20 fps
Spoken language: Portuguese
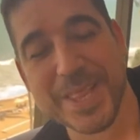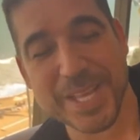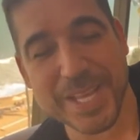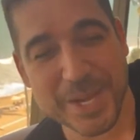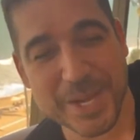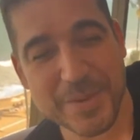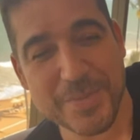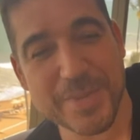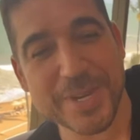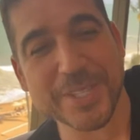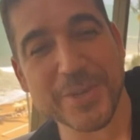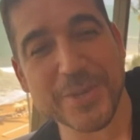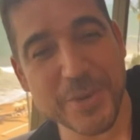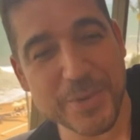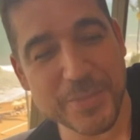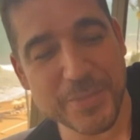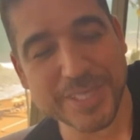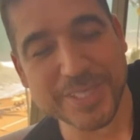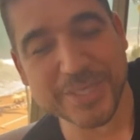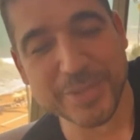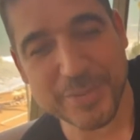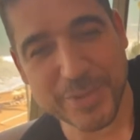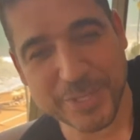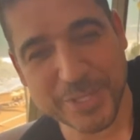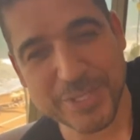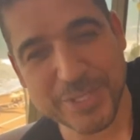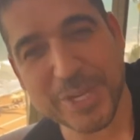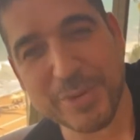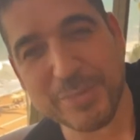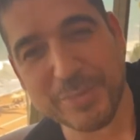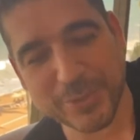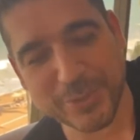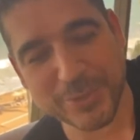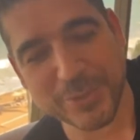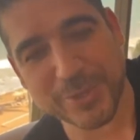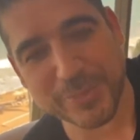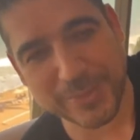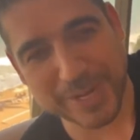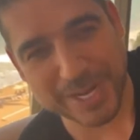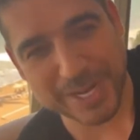eu mando, eu mando, mando dinheiro pros
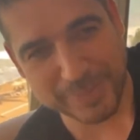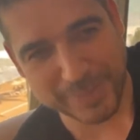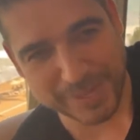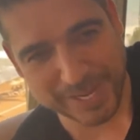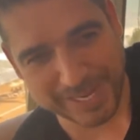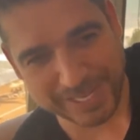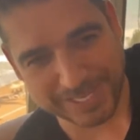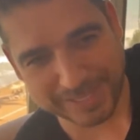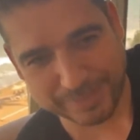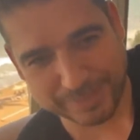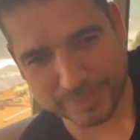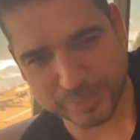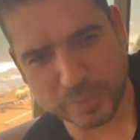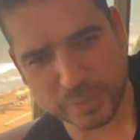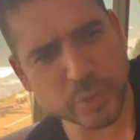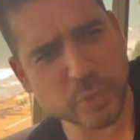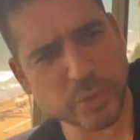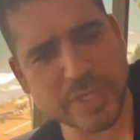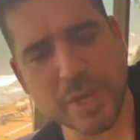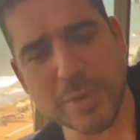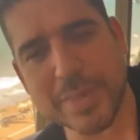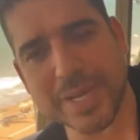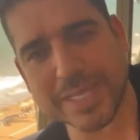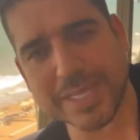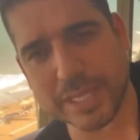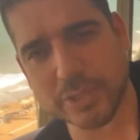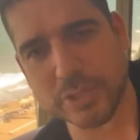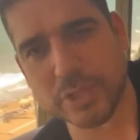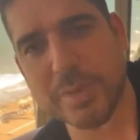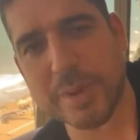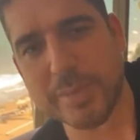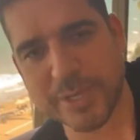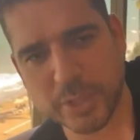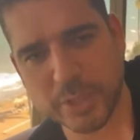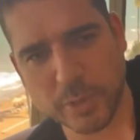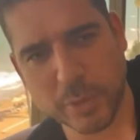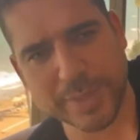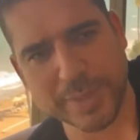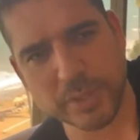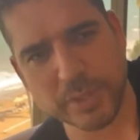dois, para ele e pra ela. Sim. Não tenho mandado ultimamente,
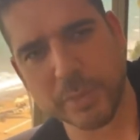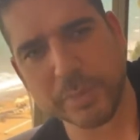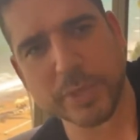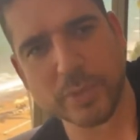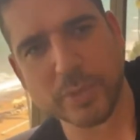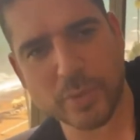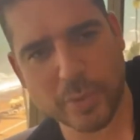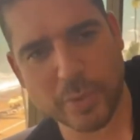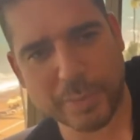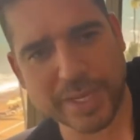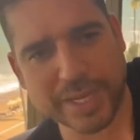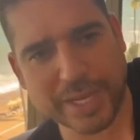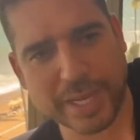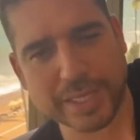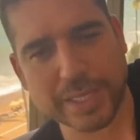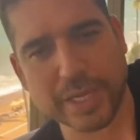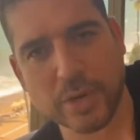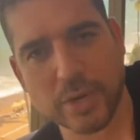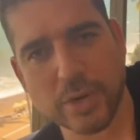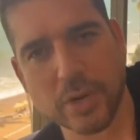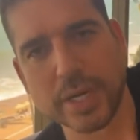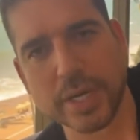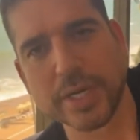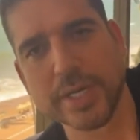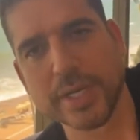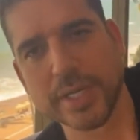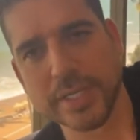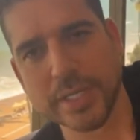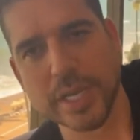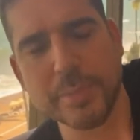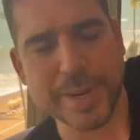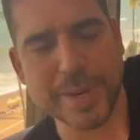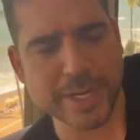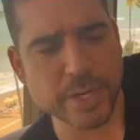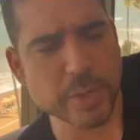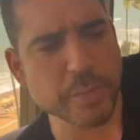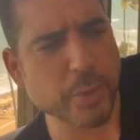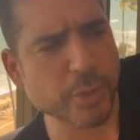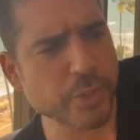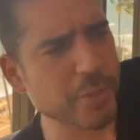que eu passei um período complicado sim, agora, faliu, e sim. parei
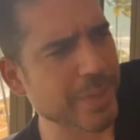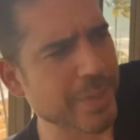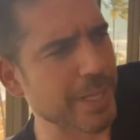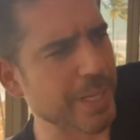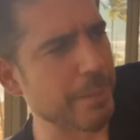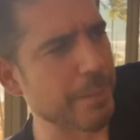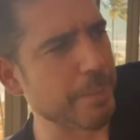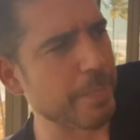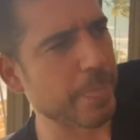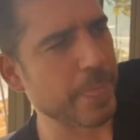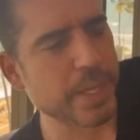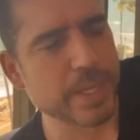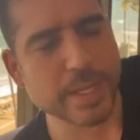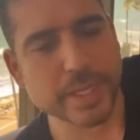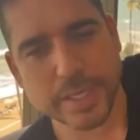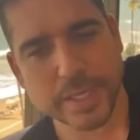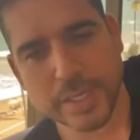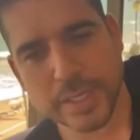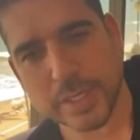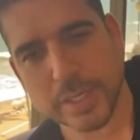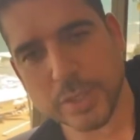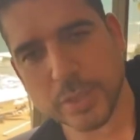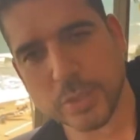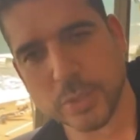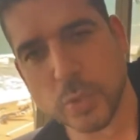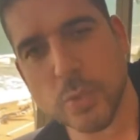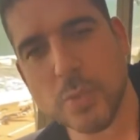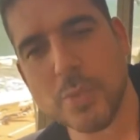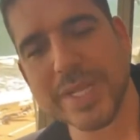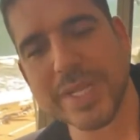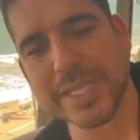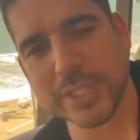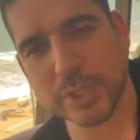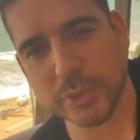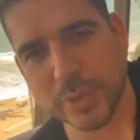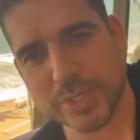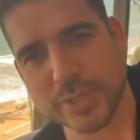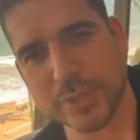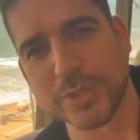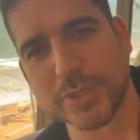um pouco de mandar. Uma das
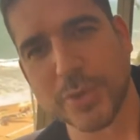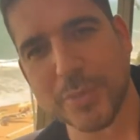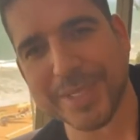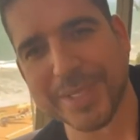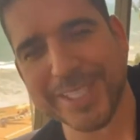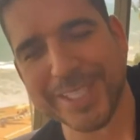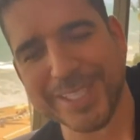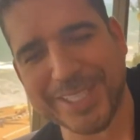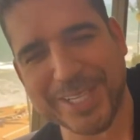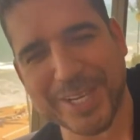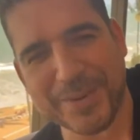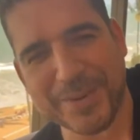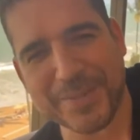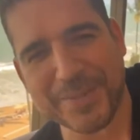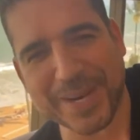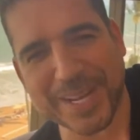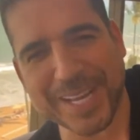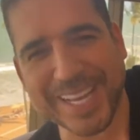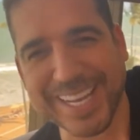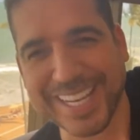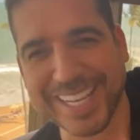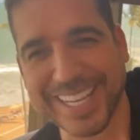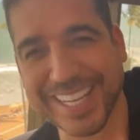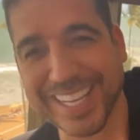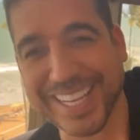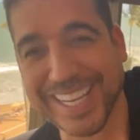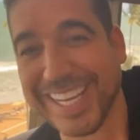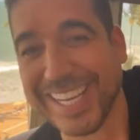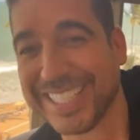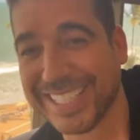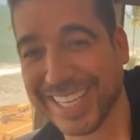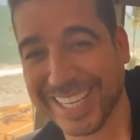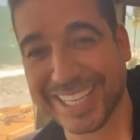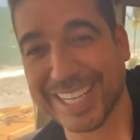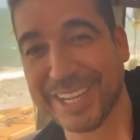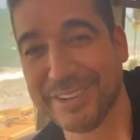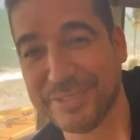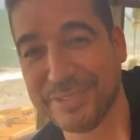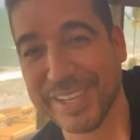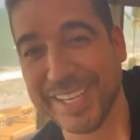situações que eu mandei dinheiro para ela, sabe o que
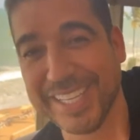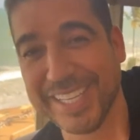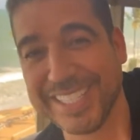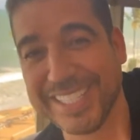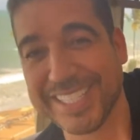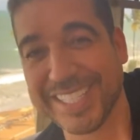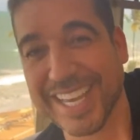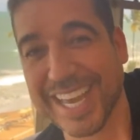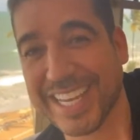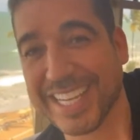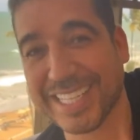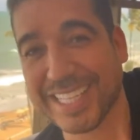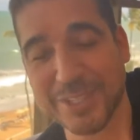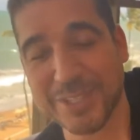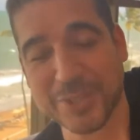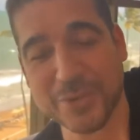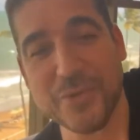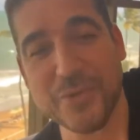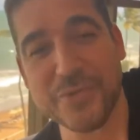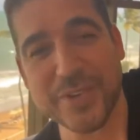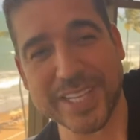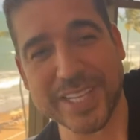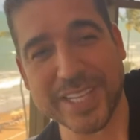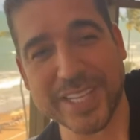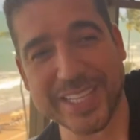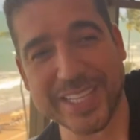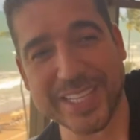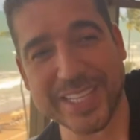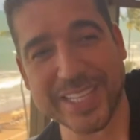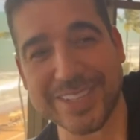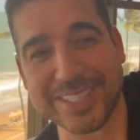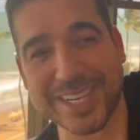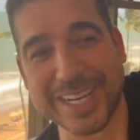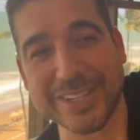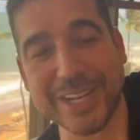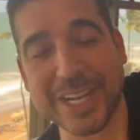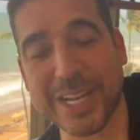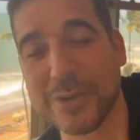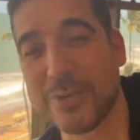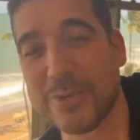ela fez? Ela hum. tava desconfiada que ele
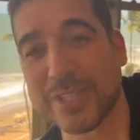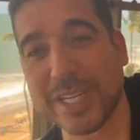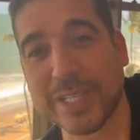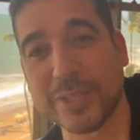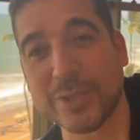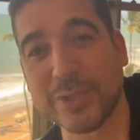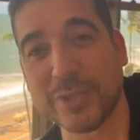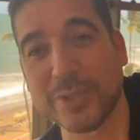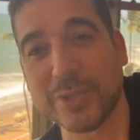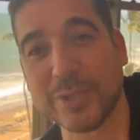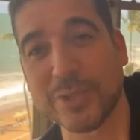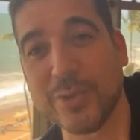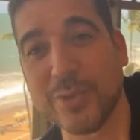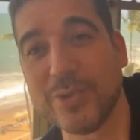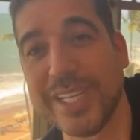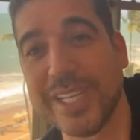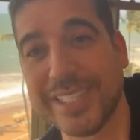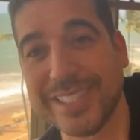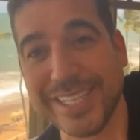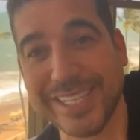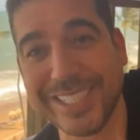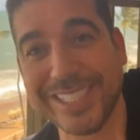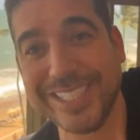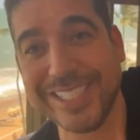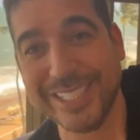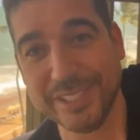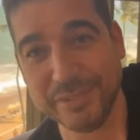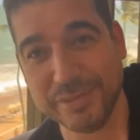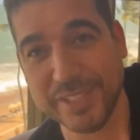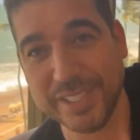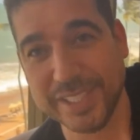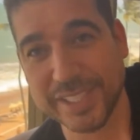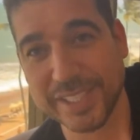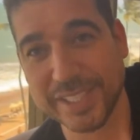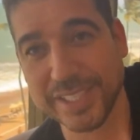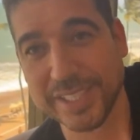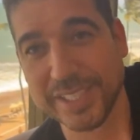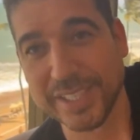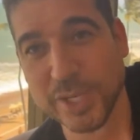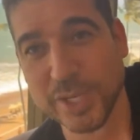tava traindo, ela contratou um detetive.
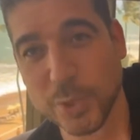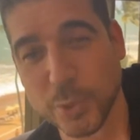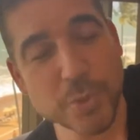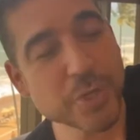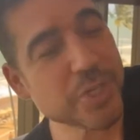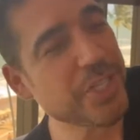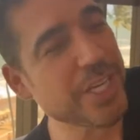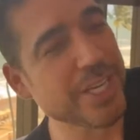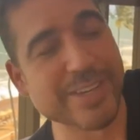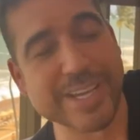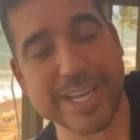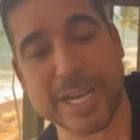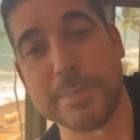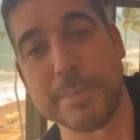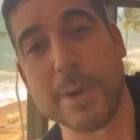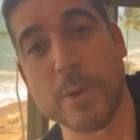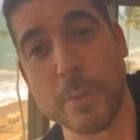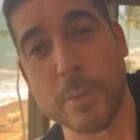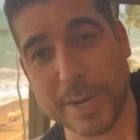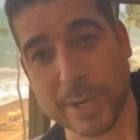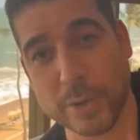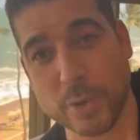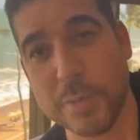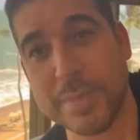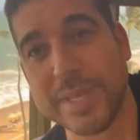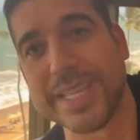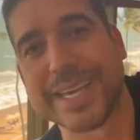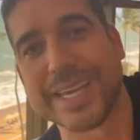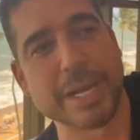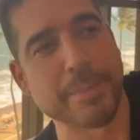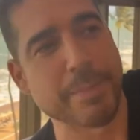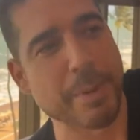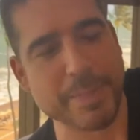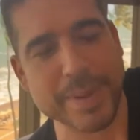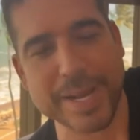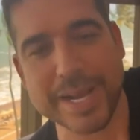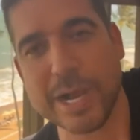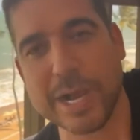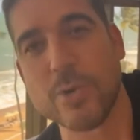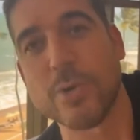O Um dinheiro que era para comprar comida, que era para
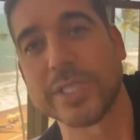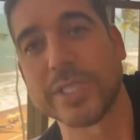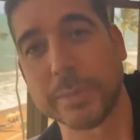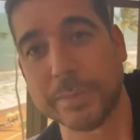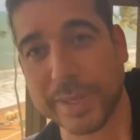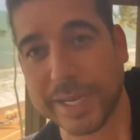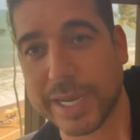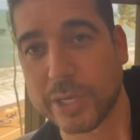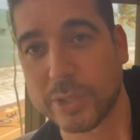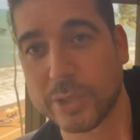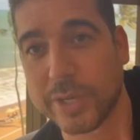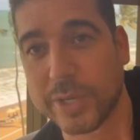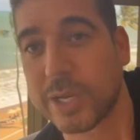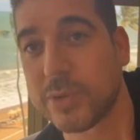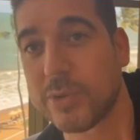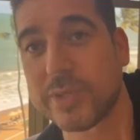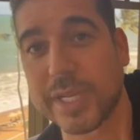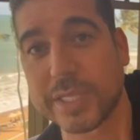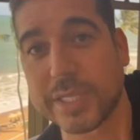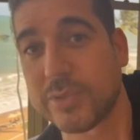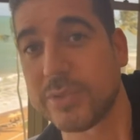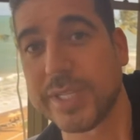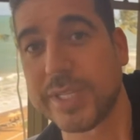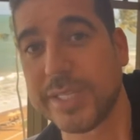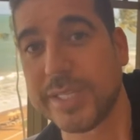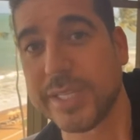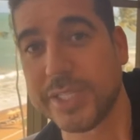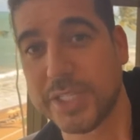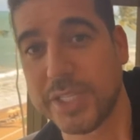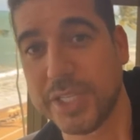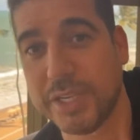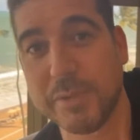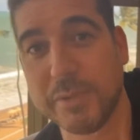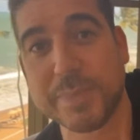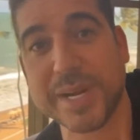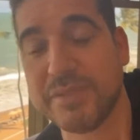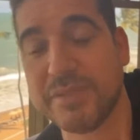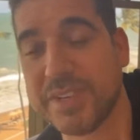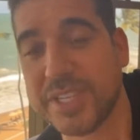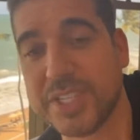pagar conta, pagar aluguel, ela contratou um detetive
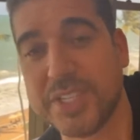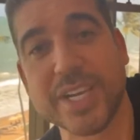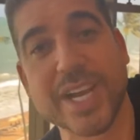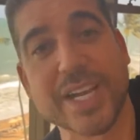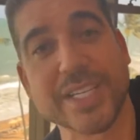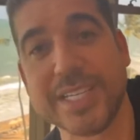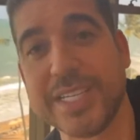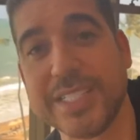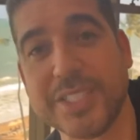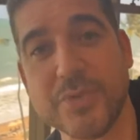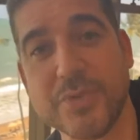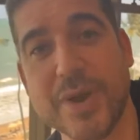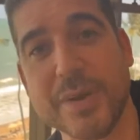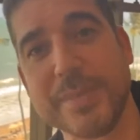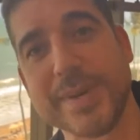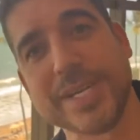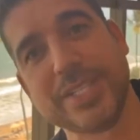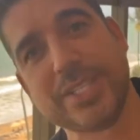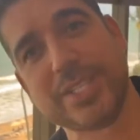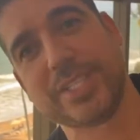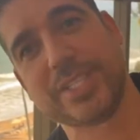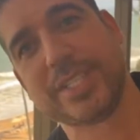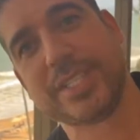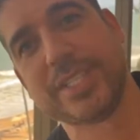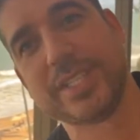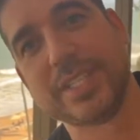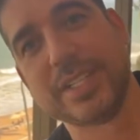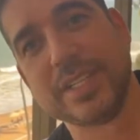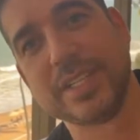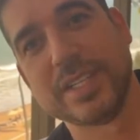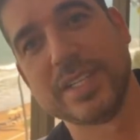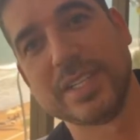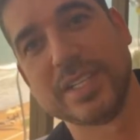para investigar se ele tinha um amante. A...